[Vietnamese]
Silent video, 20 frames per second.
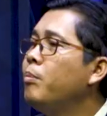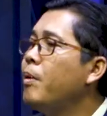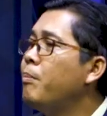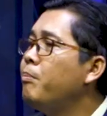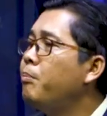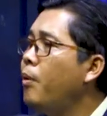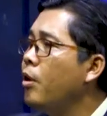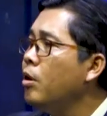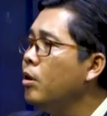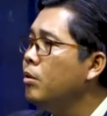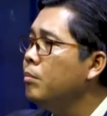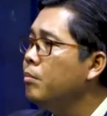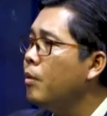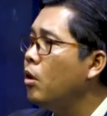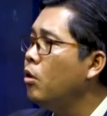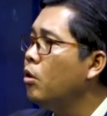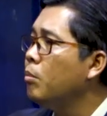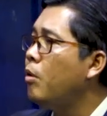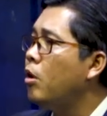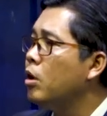bọt bọn
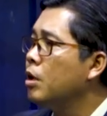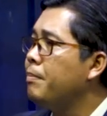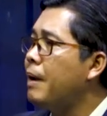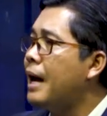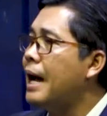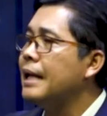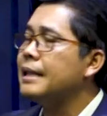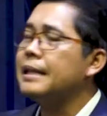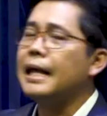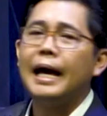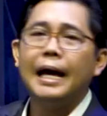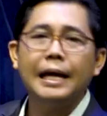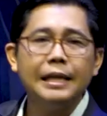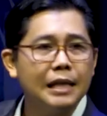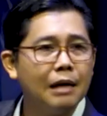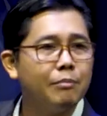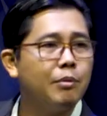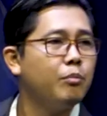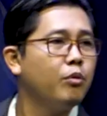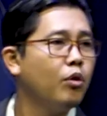bọt lục bọt đi phá tay anh
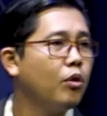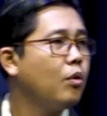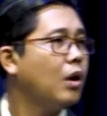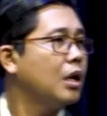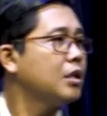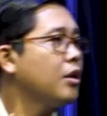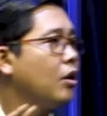ta bọt bùa quạt